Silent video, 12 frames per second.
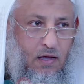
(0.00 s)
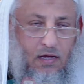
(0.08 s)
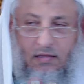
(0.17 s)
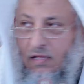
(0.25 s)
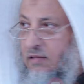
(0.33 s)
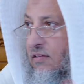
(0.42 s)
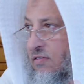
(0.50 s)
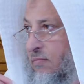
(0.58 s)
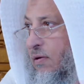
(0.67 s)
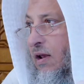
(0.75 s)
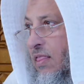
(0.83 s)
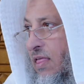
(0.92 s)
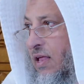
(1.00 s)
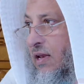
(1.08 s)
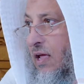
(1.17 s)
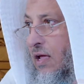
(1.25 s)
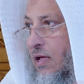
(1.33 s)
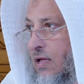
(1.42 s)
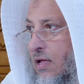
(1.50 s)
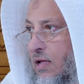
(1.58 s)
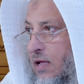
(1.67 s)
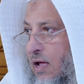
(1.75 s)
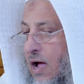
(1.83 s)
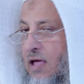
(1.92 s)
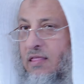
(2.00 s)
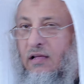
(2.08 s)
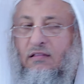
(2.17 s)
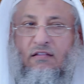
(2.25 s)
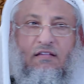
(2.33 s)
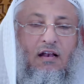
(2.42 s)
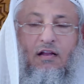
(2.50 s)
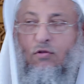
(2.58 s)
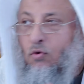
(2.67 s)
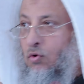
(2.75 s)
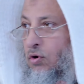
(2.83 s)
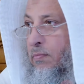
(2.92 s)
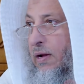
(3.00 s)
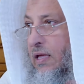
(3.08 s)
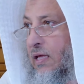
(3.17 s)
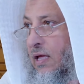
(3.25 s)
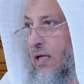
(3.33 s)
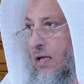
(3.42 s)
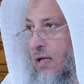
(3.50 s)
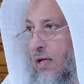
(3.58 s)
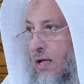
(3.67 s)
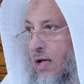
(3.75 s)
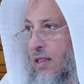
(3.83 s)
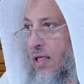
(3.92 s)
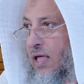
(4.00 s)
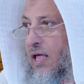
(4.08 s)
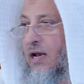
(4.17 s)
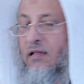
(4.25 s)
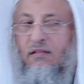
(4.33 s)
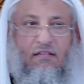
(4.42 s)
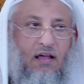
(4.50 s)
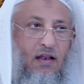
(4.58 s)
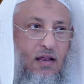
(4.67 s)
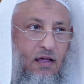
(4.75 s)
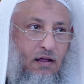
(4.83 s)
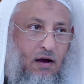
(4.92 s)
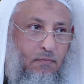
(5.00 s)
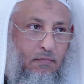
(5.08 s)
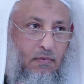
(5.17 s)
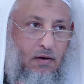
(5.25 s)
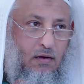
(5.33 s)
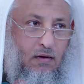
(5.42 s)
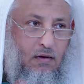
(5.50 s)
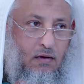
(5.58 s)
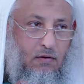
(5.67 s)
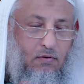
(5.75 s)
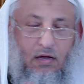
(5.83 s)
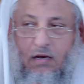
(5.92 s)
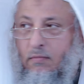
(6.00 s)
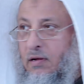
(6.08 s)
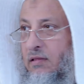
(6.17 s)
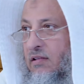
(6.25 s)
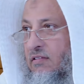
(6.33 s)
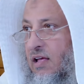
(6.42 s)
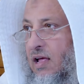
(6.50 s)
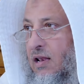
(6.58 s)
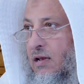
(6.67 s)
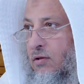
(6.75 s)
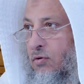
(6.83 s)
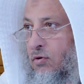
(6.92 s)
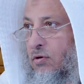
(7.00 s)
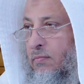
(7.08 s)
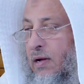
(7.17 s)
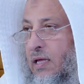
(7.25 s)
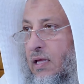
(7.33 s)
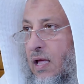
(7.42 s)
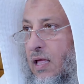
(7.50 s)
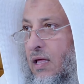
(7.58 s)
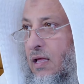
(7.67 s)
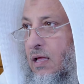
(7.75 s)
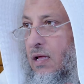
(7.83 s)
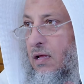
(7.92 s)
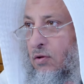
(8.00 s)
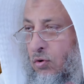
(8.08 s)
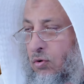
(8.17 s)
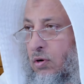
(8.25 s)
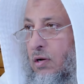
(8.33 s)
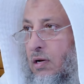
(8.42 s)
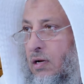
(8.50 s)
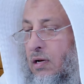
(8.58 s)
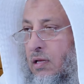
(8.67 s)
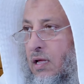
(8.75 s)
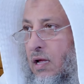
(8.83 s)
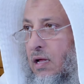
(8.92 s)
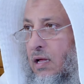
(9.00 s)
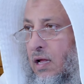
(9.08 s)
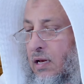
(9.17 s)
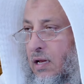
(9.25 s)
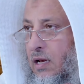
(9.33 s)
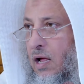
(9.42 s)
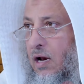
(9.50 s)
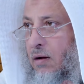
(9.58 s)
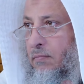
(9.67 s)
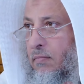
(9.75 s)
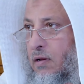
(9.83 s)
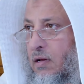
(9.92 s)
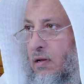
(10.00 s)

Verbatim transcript: أن تغتسل مرة ثانية هذا اغتسال لدخول مكة هذا غير اغتسال الإحرام وإنما اغتسال لدخول مكة دخول يعني الحرم